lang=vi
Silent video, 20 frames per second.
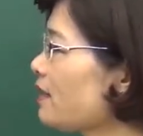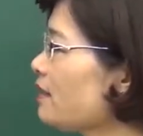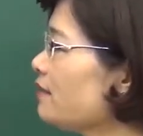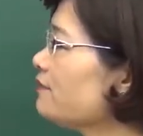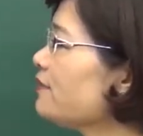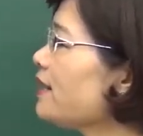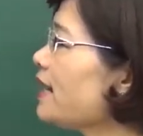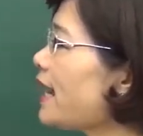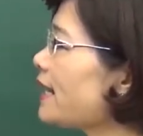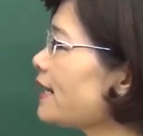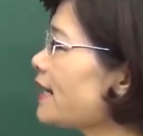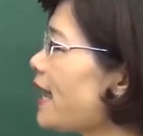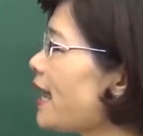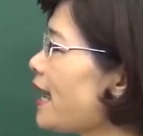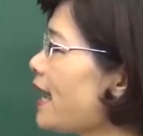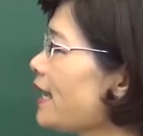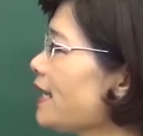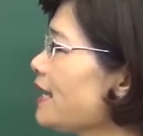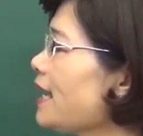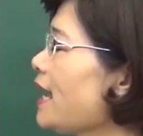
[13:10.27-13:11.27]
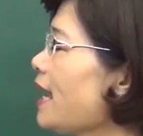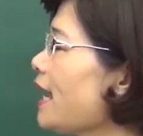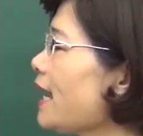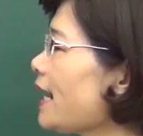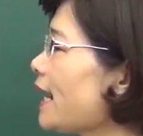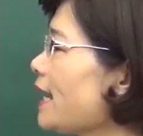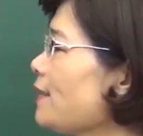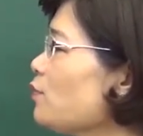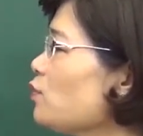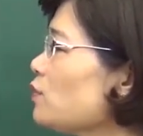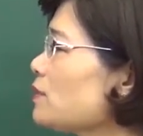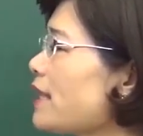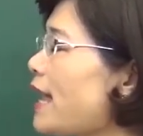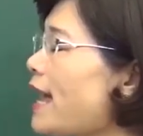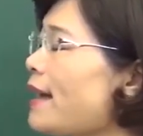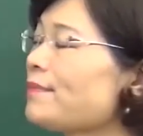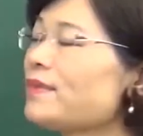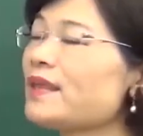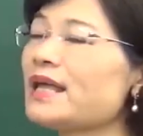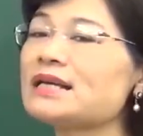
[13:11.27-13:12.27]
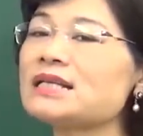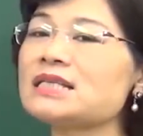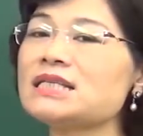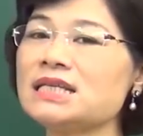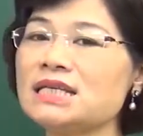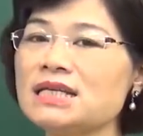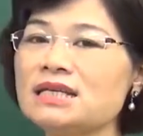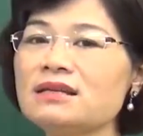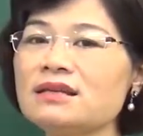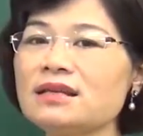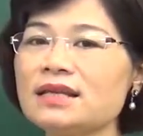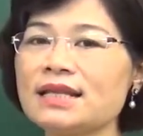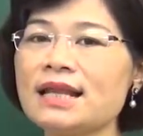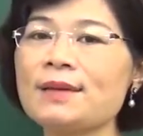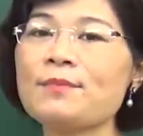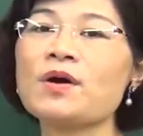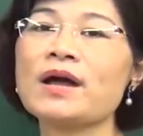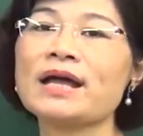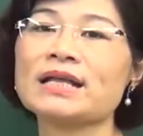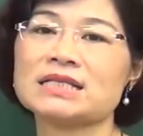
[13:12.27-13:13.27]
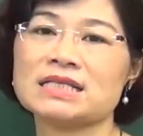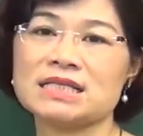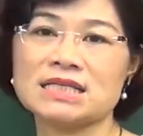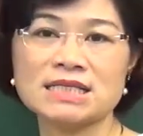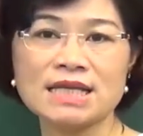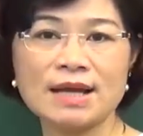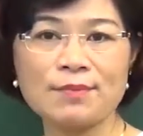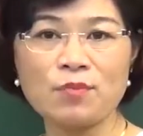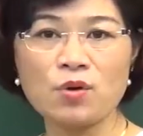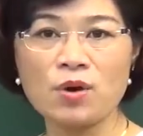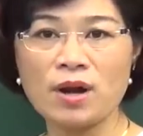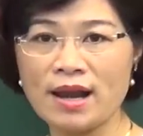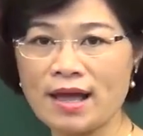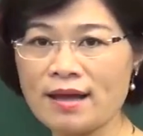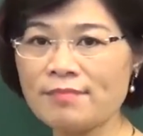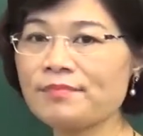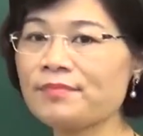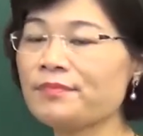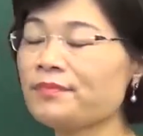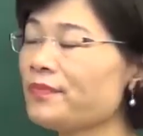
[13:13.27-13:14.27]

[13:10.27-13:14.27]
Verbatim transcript: Phương án 2, ngày mùng 8 tháng 9 năm 1945.